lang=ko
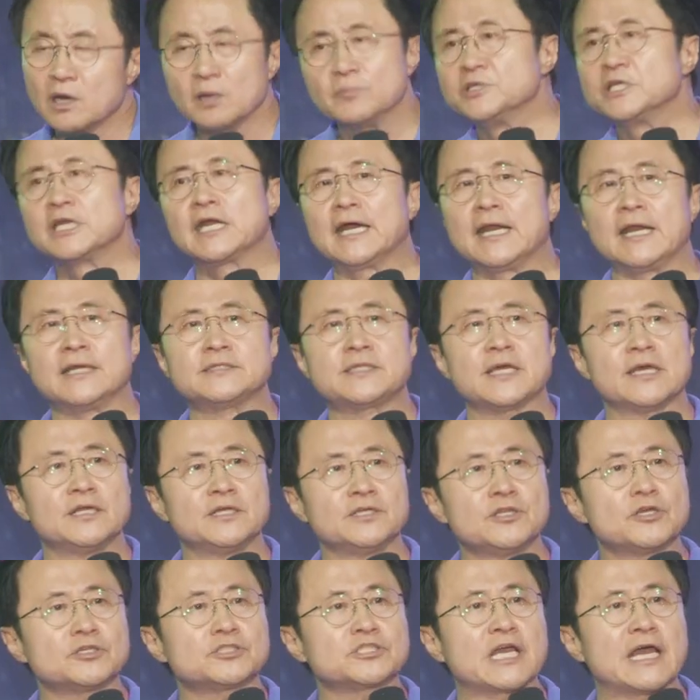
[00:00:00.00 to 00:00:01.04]
여러분
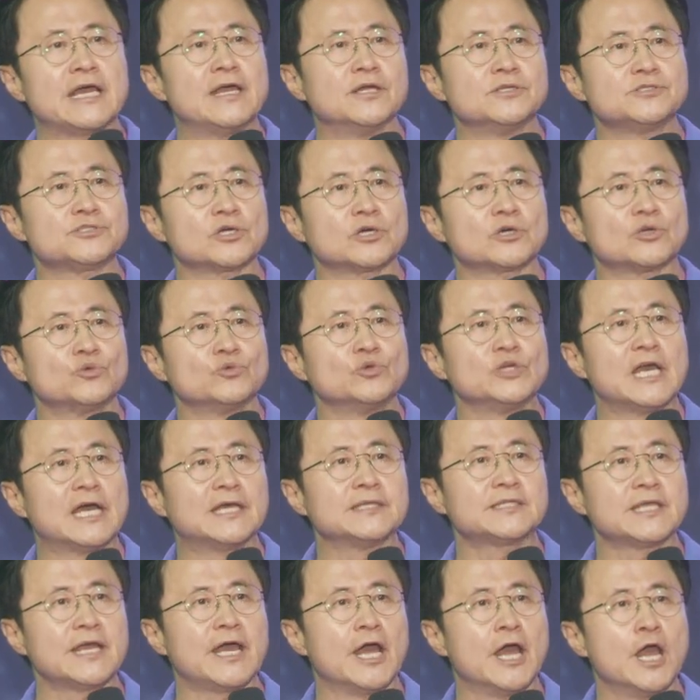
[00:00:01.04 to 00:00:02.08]
인간한테는요 자연적으로
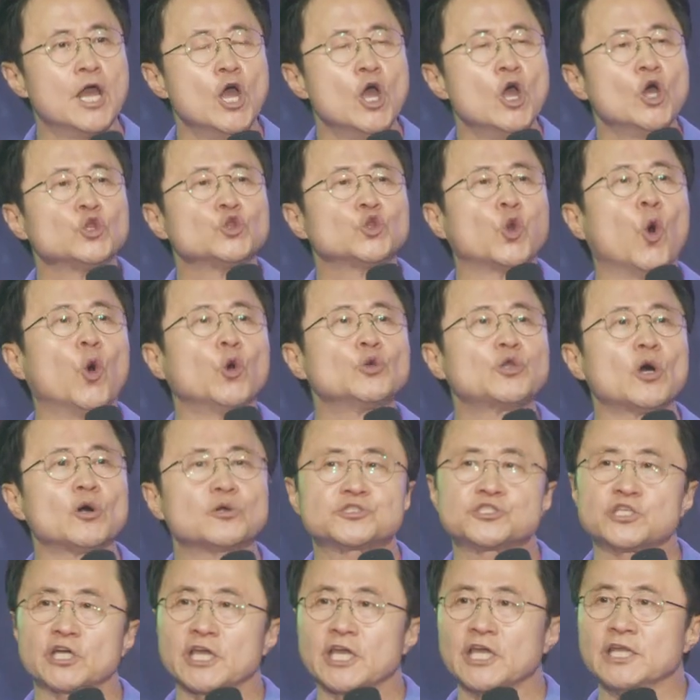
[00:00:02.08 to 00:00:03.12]
우리한테
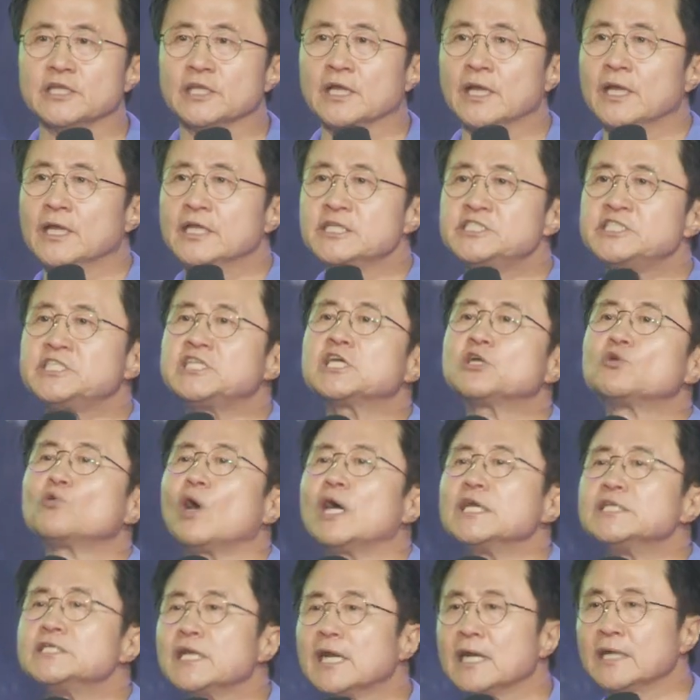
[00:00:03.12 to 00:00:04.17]
도덕적인
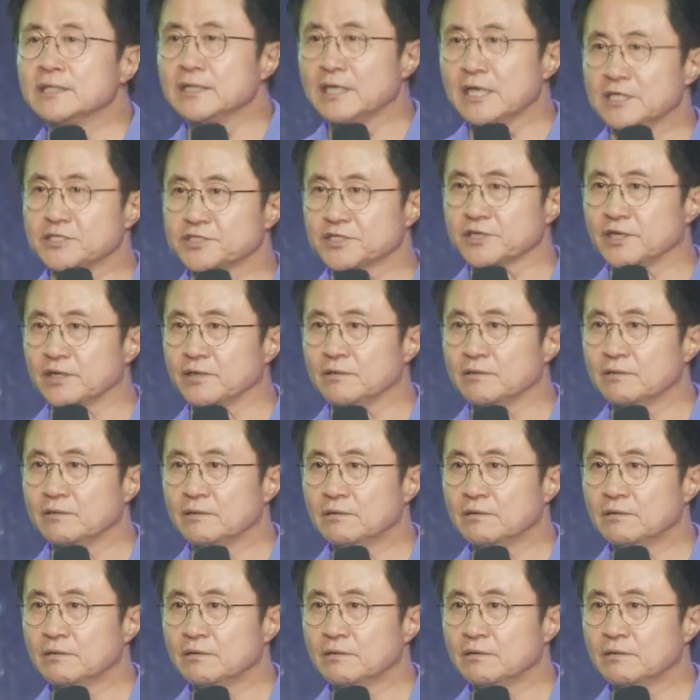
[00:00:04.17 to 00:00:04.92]
직관이라는 게 있어요.